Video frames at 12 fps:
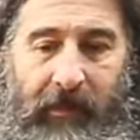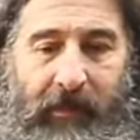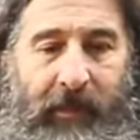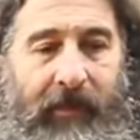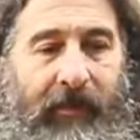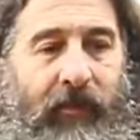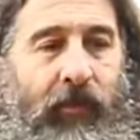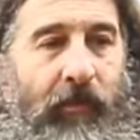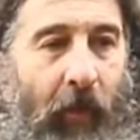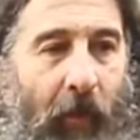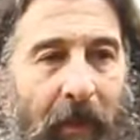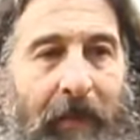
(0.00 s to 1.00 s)
c'est
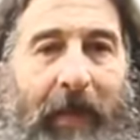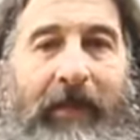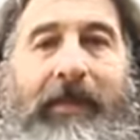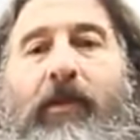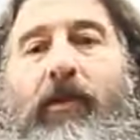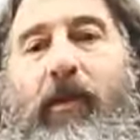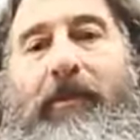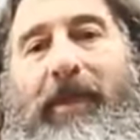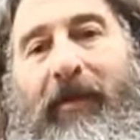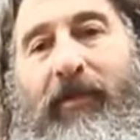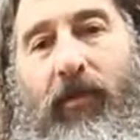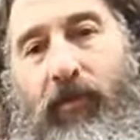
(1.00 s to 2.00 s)
une problématique que
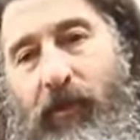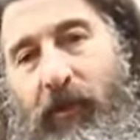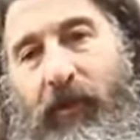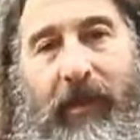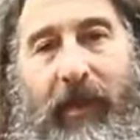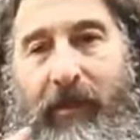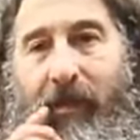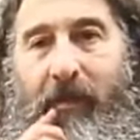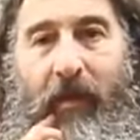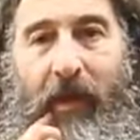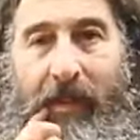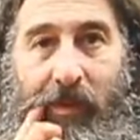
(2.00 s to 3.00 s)
j'observe souvent dans certaines
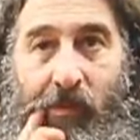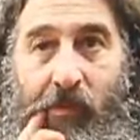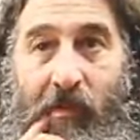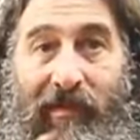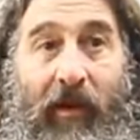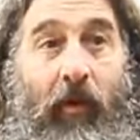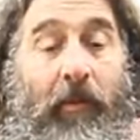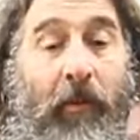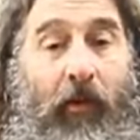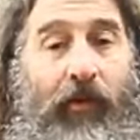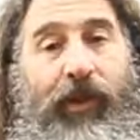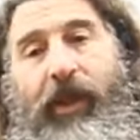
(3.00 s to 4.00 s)
relations où on va
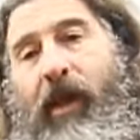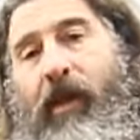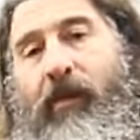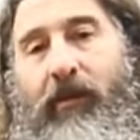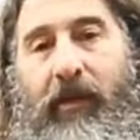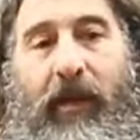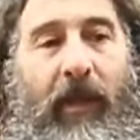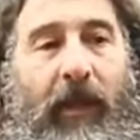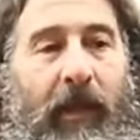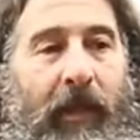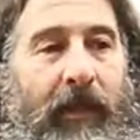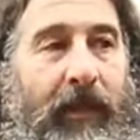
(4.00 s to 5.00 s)
reprocher à l'autre
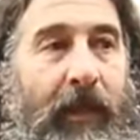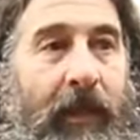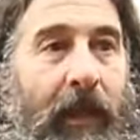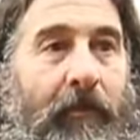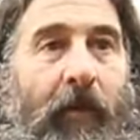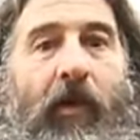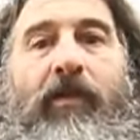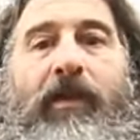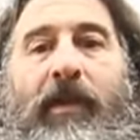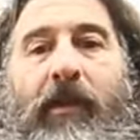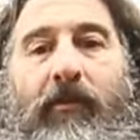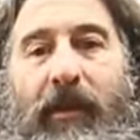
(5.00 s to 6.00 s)
ce qu'il
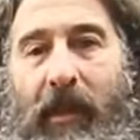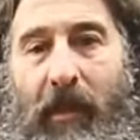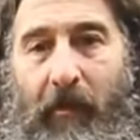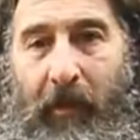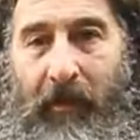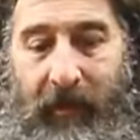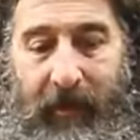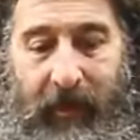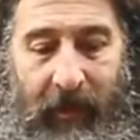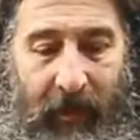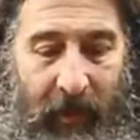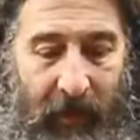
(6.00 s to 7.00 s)
ressent ou ce qu'il
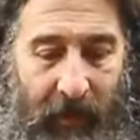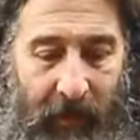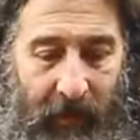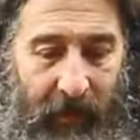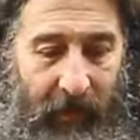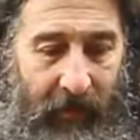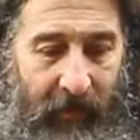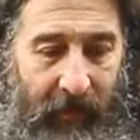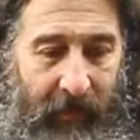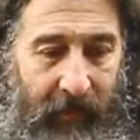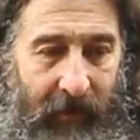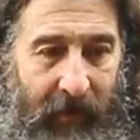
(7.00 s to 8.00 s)
pense.
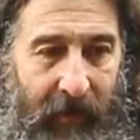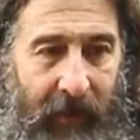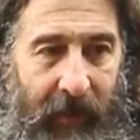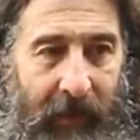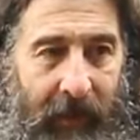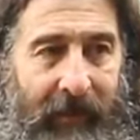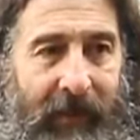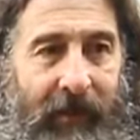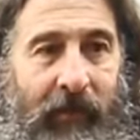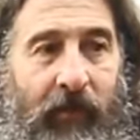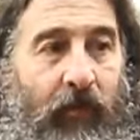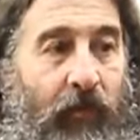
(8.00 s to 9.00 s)
Euh, et,
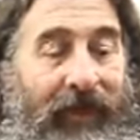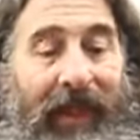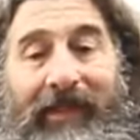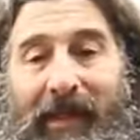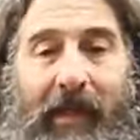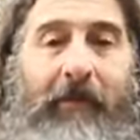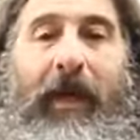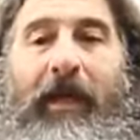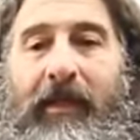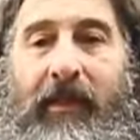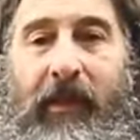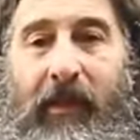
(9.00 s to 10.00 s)
je trouve ça très
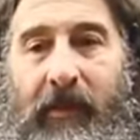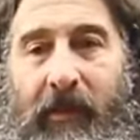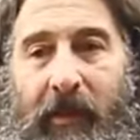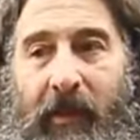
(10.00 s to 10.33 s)
malsain